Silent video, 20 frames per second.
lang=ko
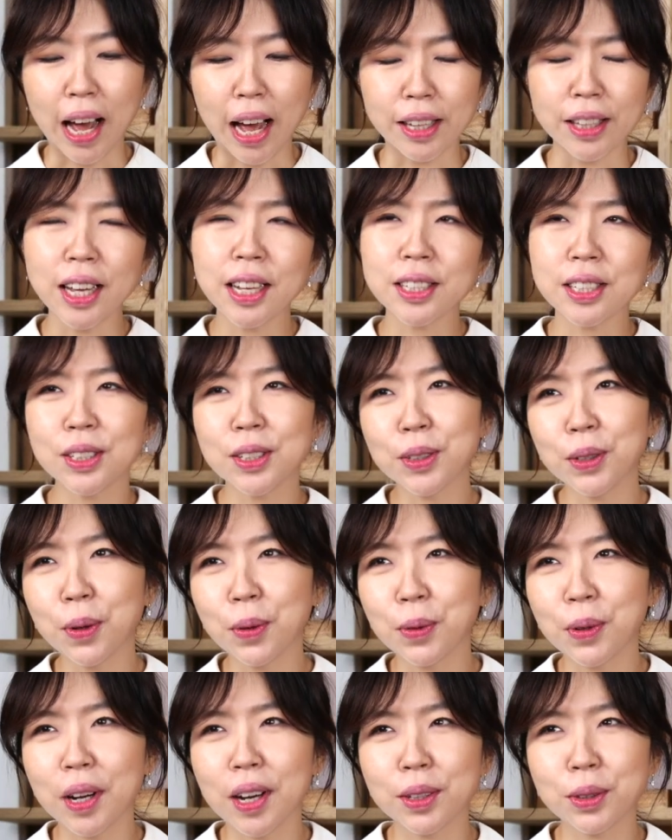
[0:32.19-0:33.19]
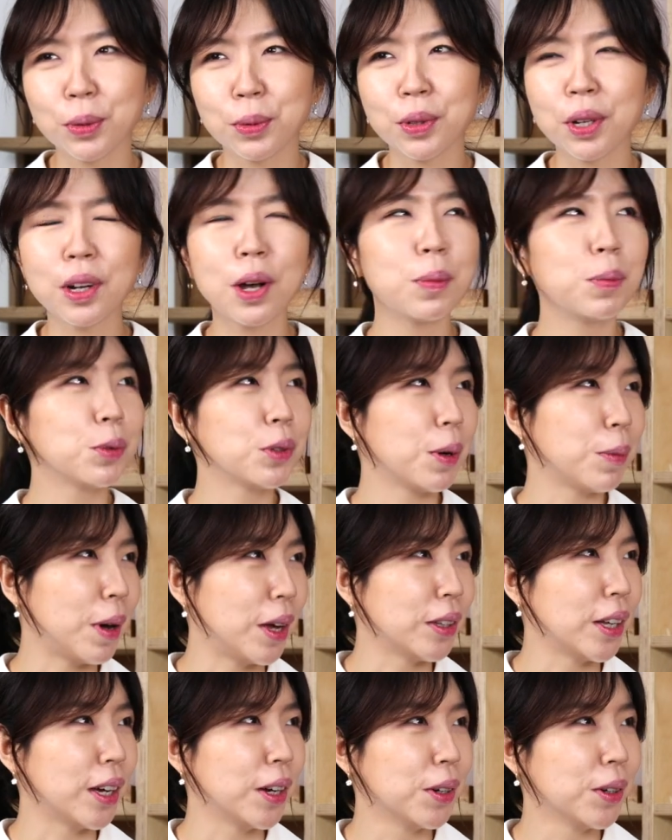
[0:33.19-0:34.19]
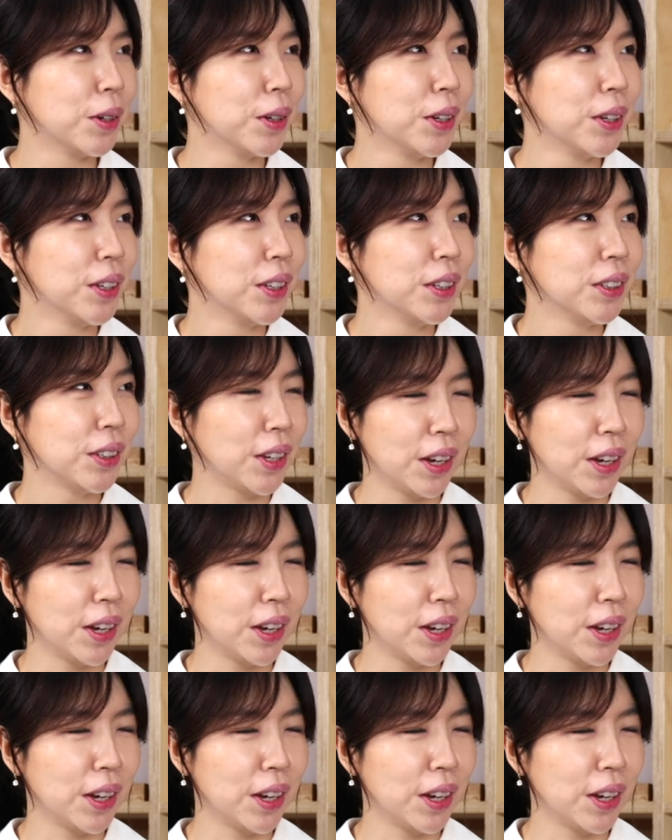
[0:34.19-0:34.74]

안 하시는 경우가 또 생각보다 많아요. 그렇죠.